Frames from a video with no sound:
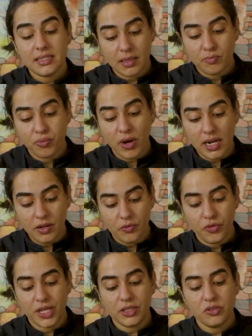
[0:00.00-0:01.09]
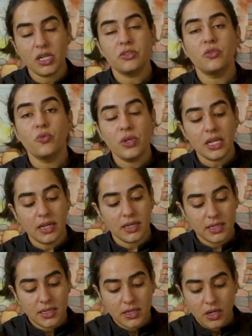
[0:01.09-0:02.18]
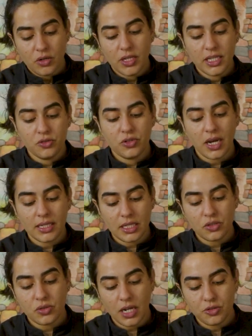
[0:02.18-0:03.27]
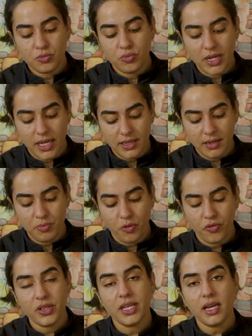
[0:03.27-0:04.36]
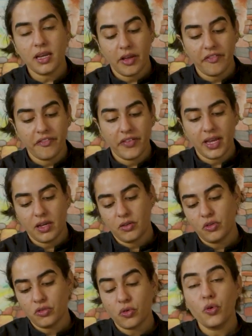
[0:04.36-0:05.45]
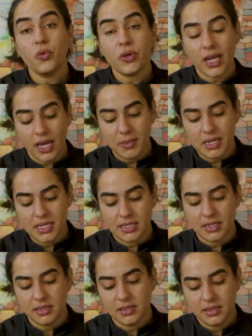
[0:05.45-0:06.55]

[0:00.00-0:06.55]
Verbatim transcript: cette poêle, vu qu'il y a déjà de l'huile et du gras naturel du boucané, pour venir faire notre oignon caramélisé.